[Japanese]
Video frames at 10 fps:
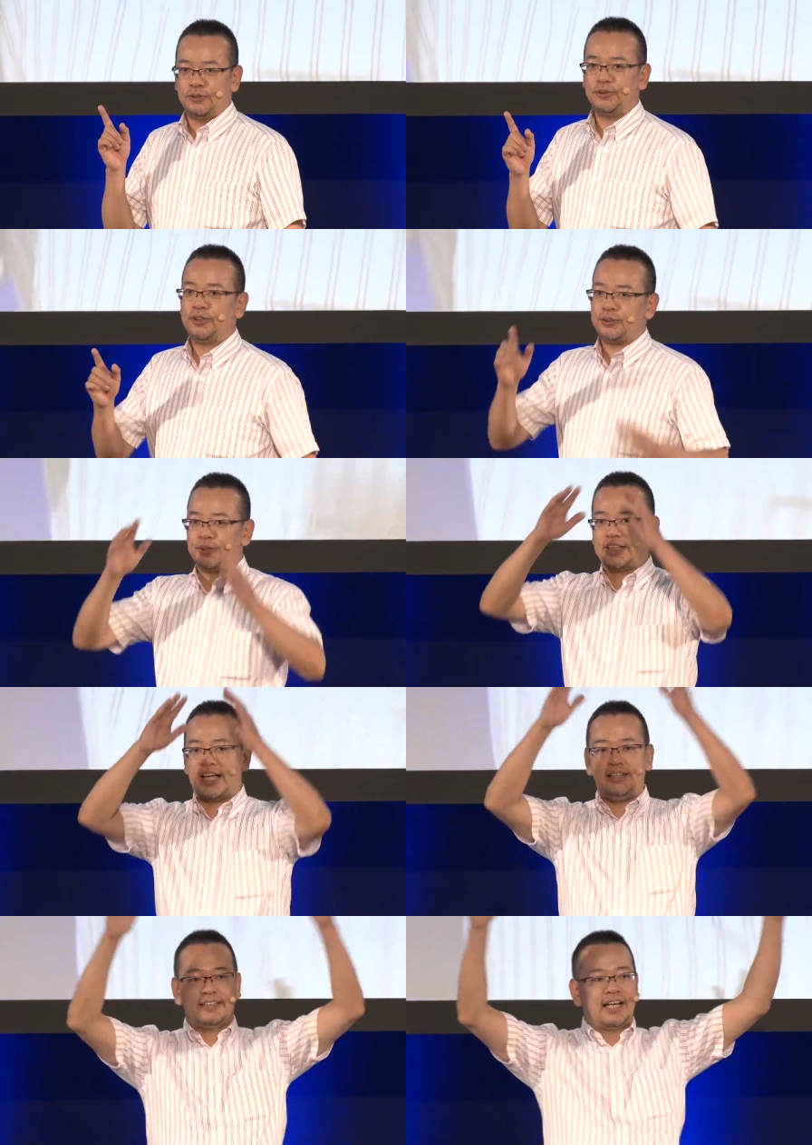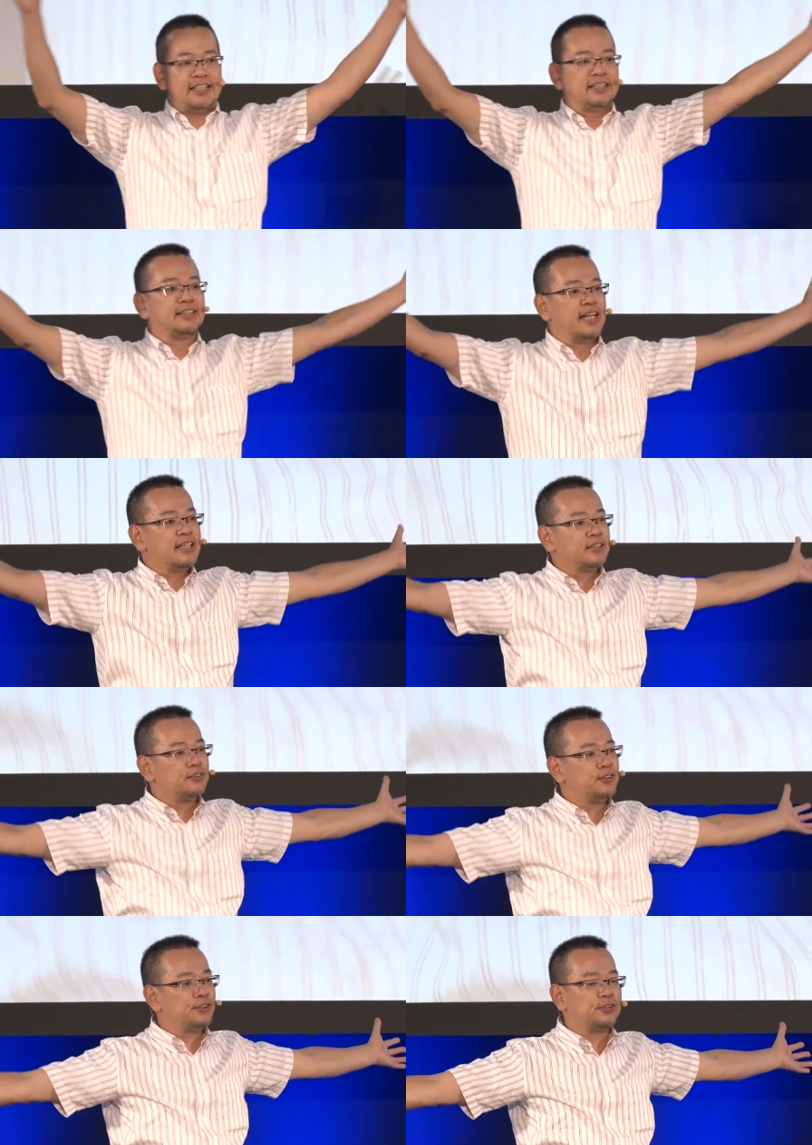宇宙全体ですね
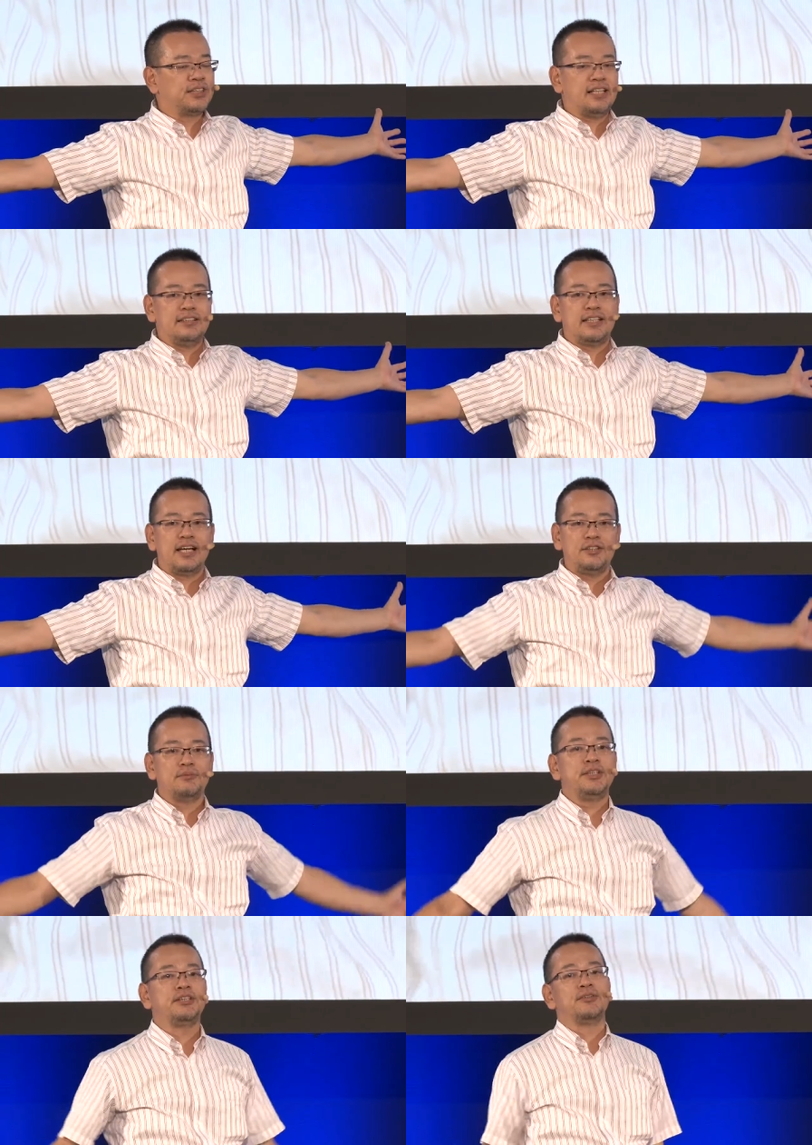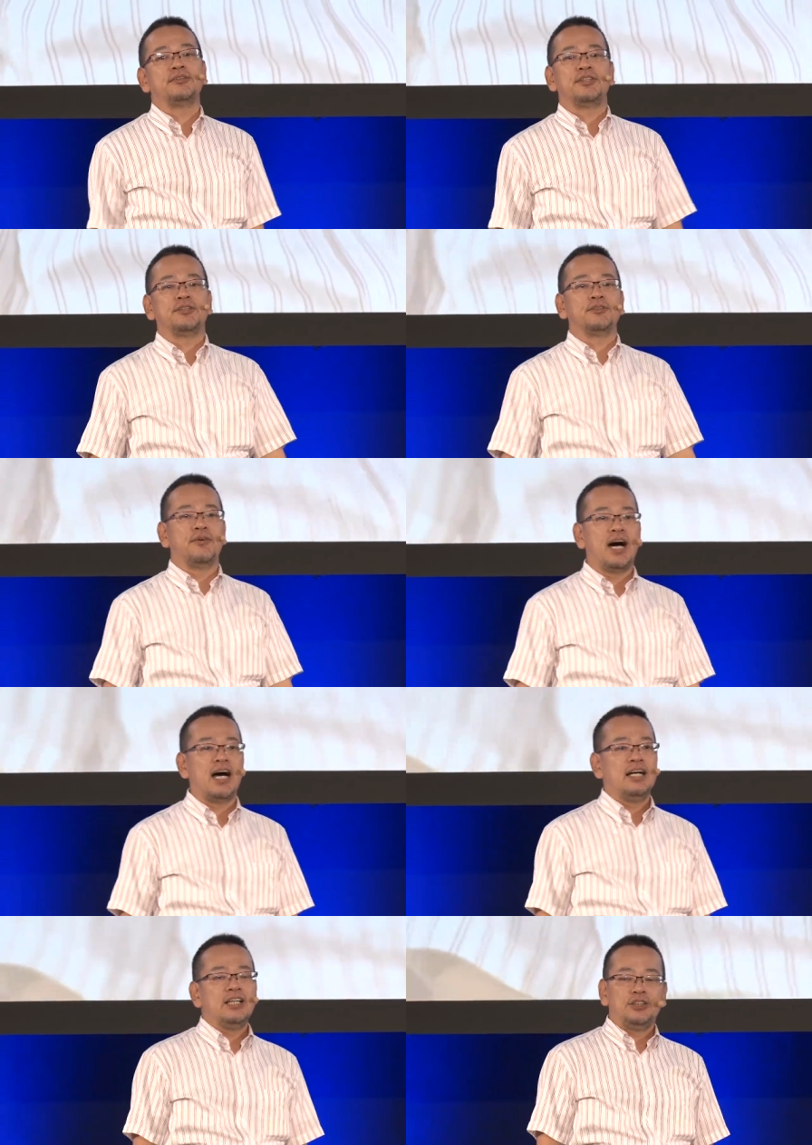宇宙全体の密度っていうのは